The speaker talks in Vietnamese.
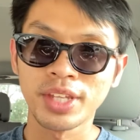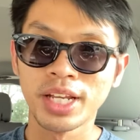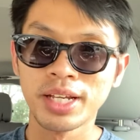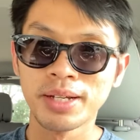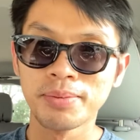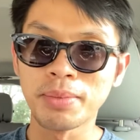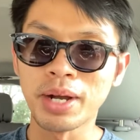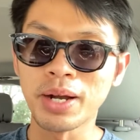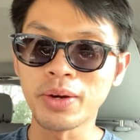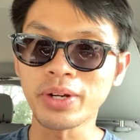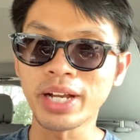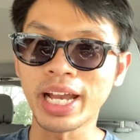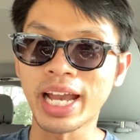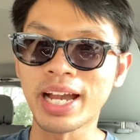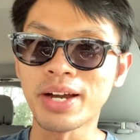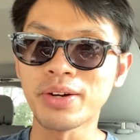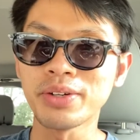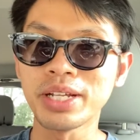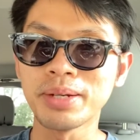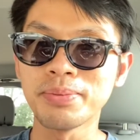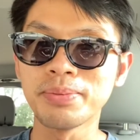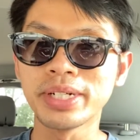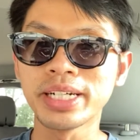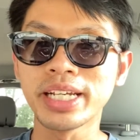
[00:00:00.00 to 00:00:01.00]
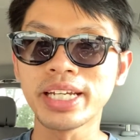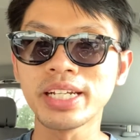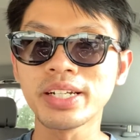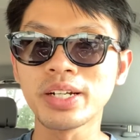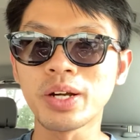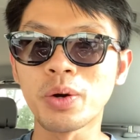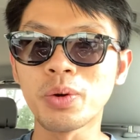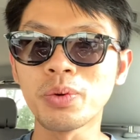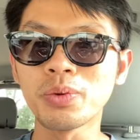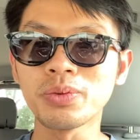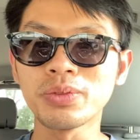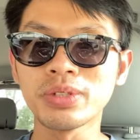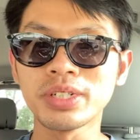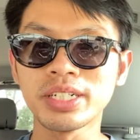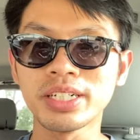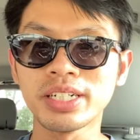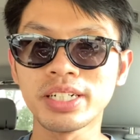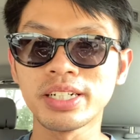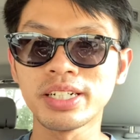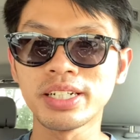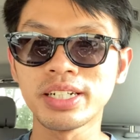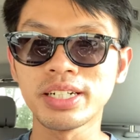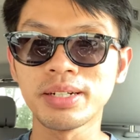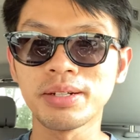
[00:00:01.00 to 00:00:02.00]
báo cáo để mà nghiên cứu
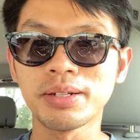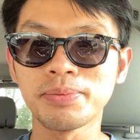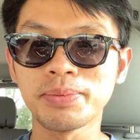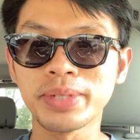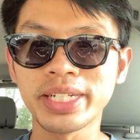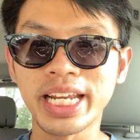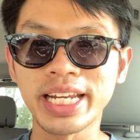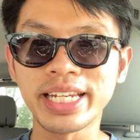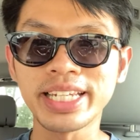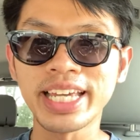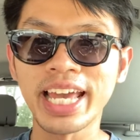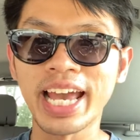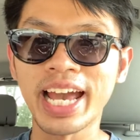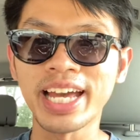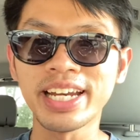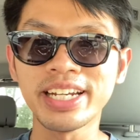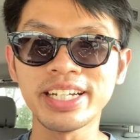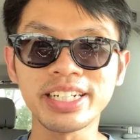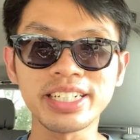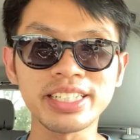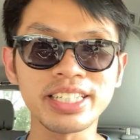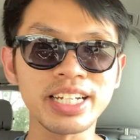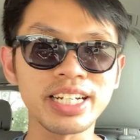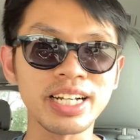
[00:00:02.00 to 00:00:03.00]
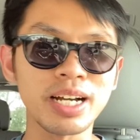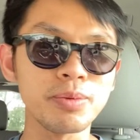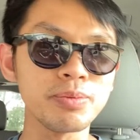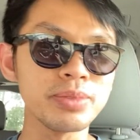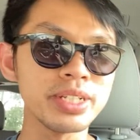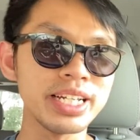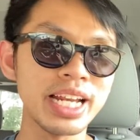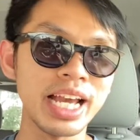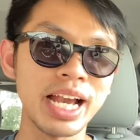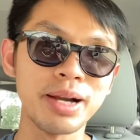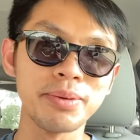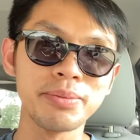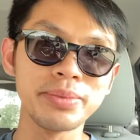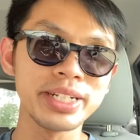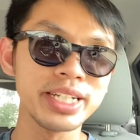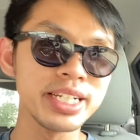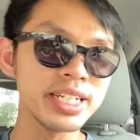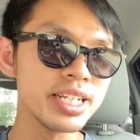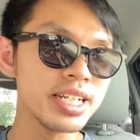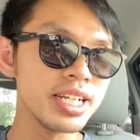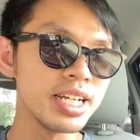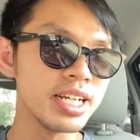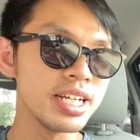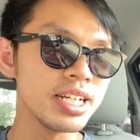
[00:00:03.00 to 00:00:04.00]
mới đánh giá được, chứ không thể nào mà
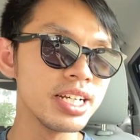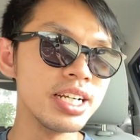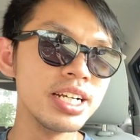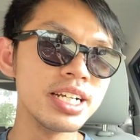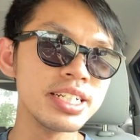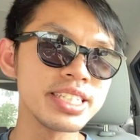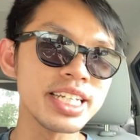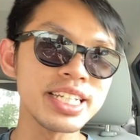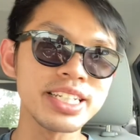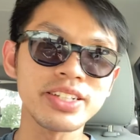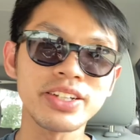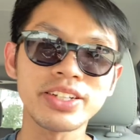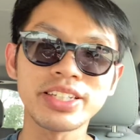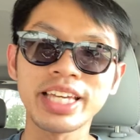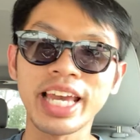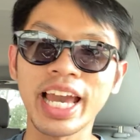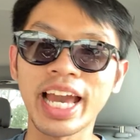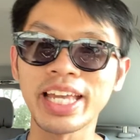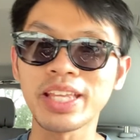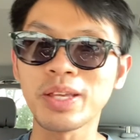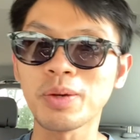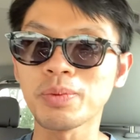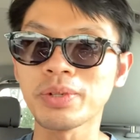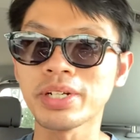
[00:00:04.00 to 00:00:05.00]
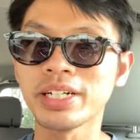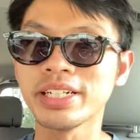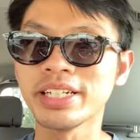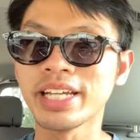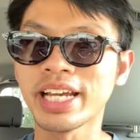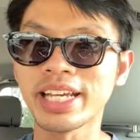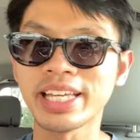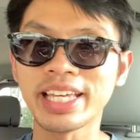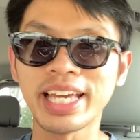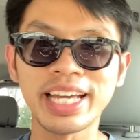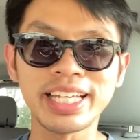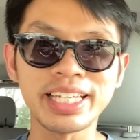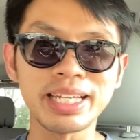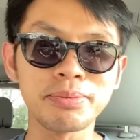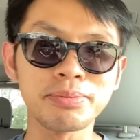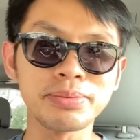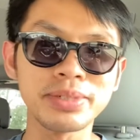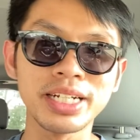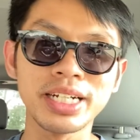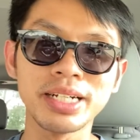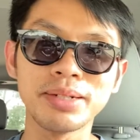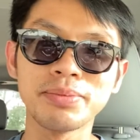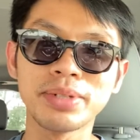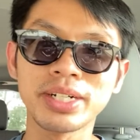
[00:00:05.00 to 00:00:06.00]
chích cho vài chục người hay vài trăm
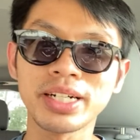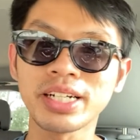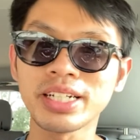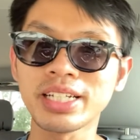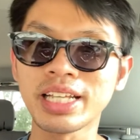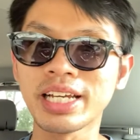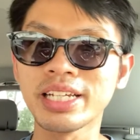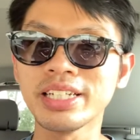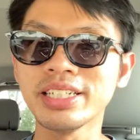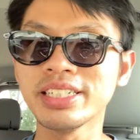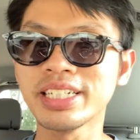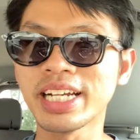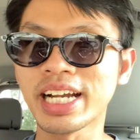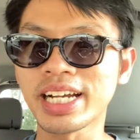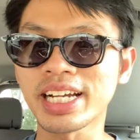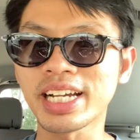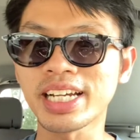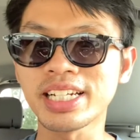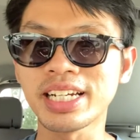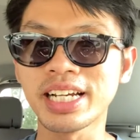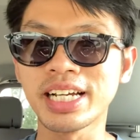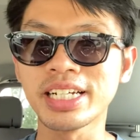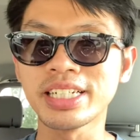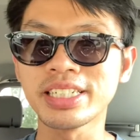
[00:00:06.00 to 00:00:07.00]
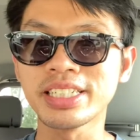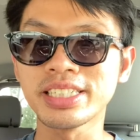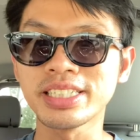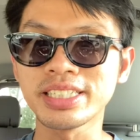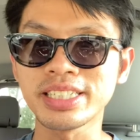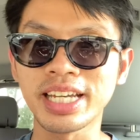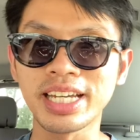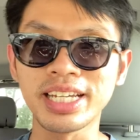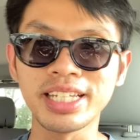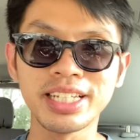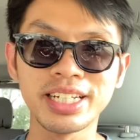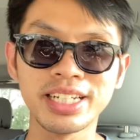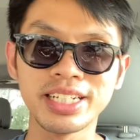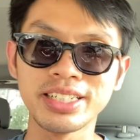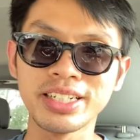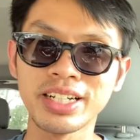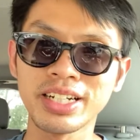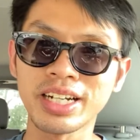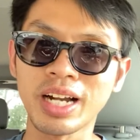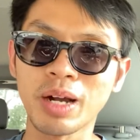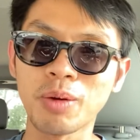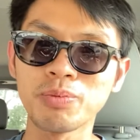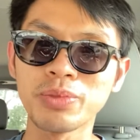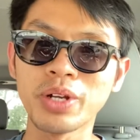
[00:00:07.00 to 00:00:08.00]
người mà có thể đưa ra kết luận được. Vậy thì
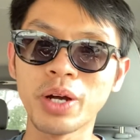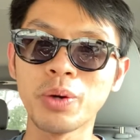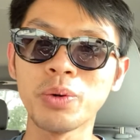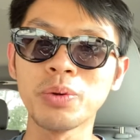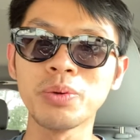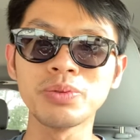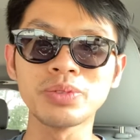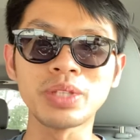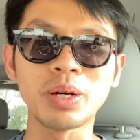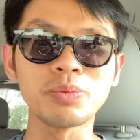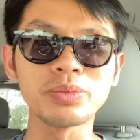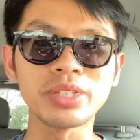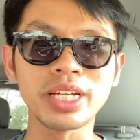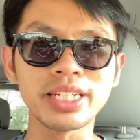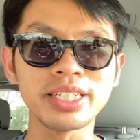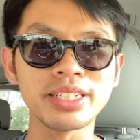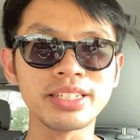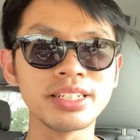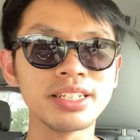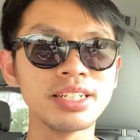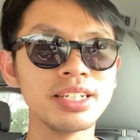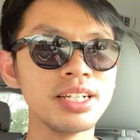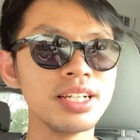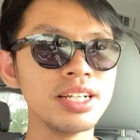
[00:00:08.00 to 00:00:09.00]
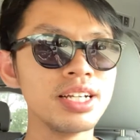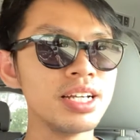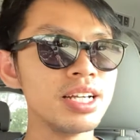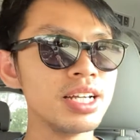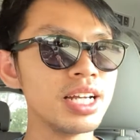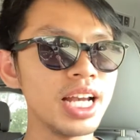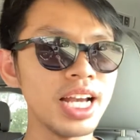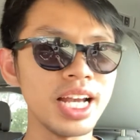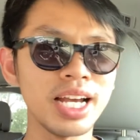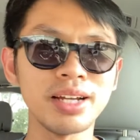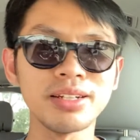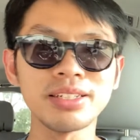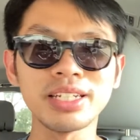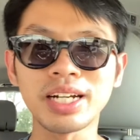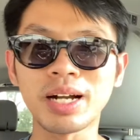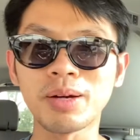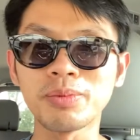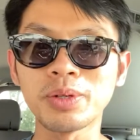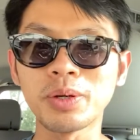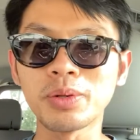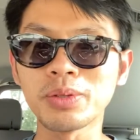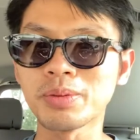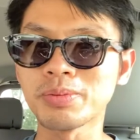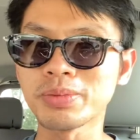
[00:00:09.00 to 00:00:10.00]
nó không đủ thông tin, nó
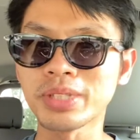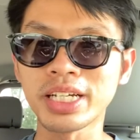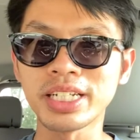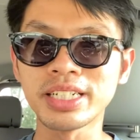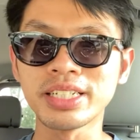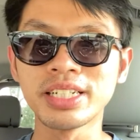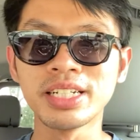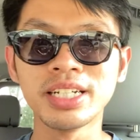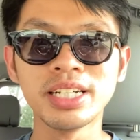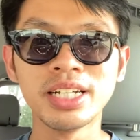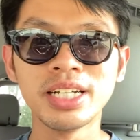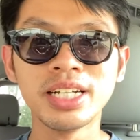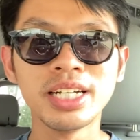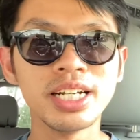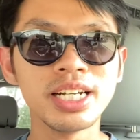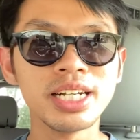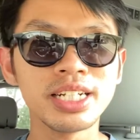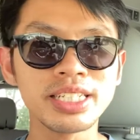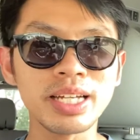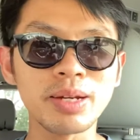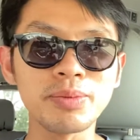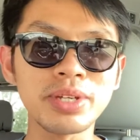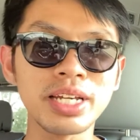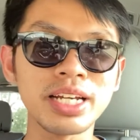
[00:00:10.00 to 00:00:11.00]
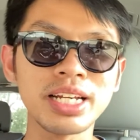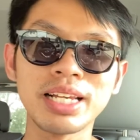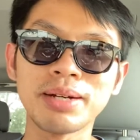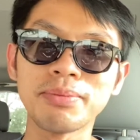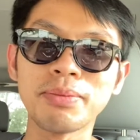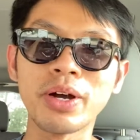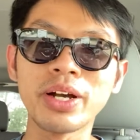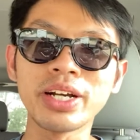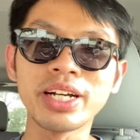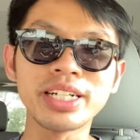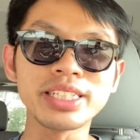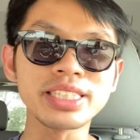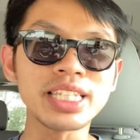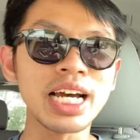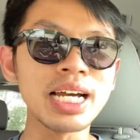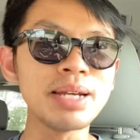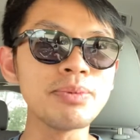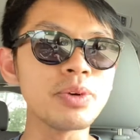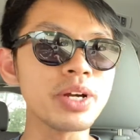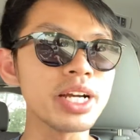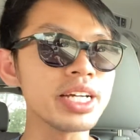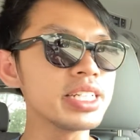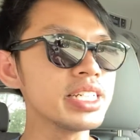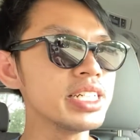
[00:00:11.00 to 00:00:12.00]
không đủ thông tin. Giống như là mọi người tới
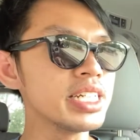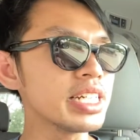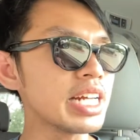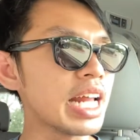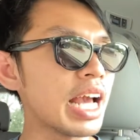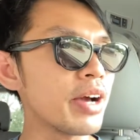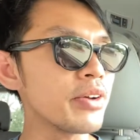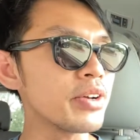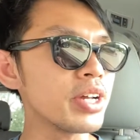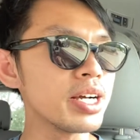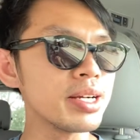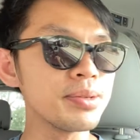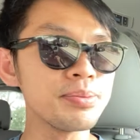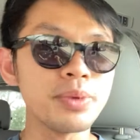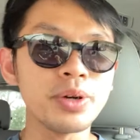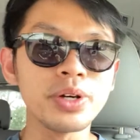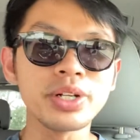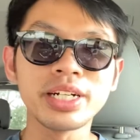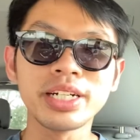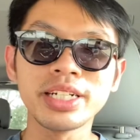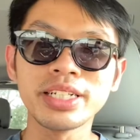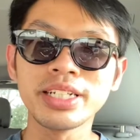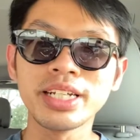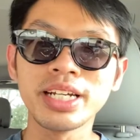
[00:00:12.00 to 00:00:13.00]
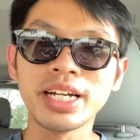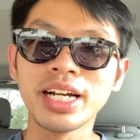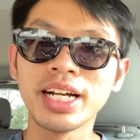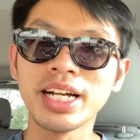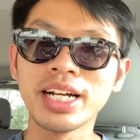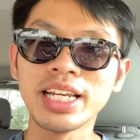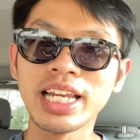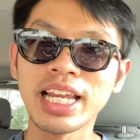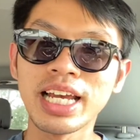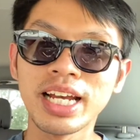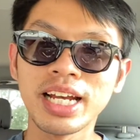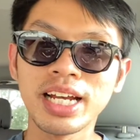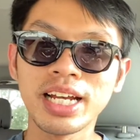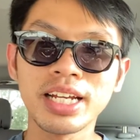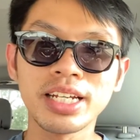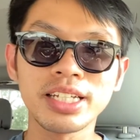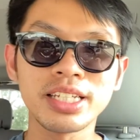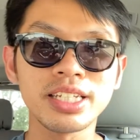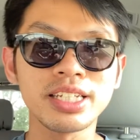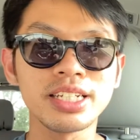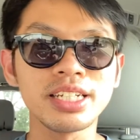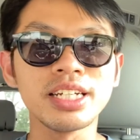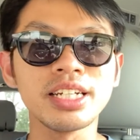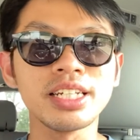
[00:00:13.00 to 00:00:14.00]
một cái nước nào đó, mọi người là
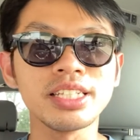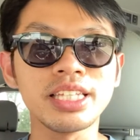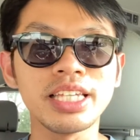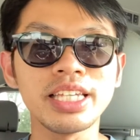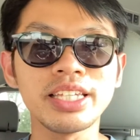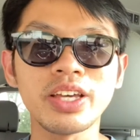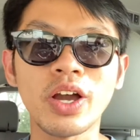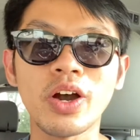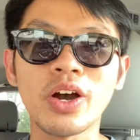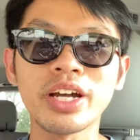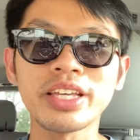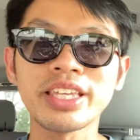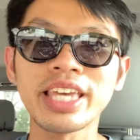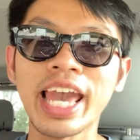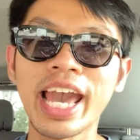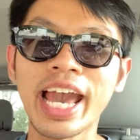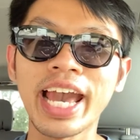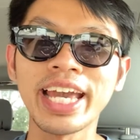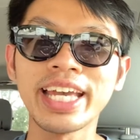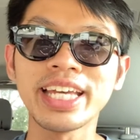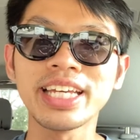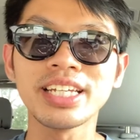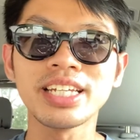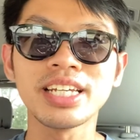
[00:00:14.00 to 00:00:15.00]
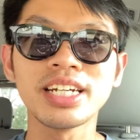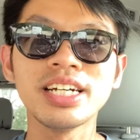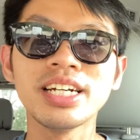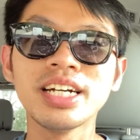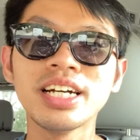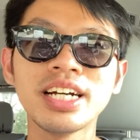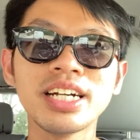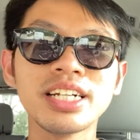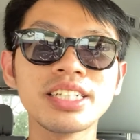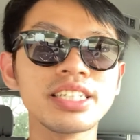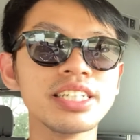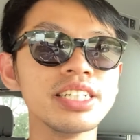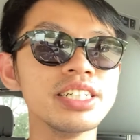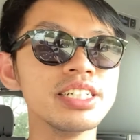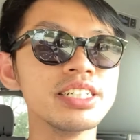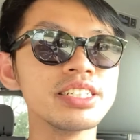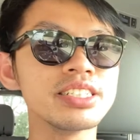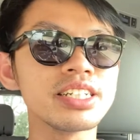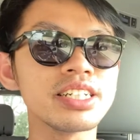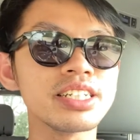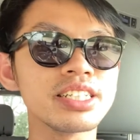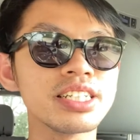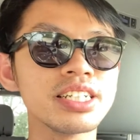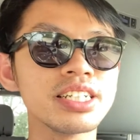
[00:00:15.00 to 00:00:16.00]
chỉ cho vài trường nó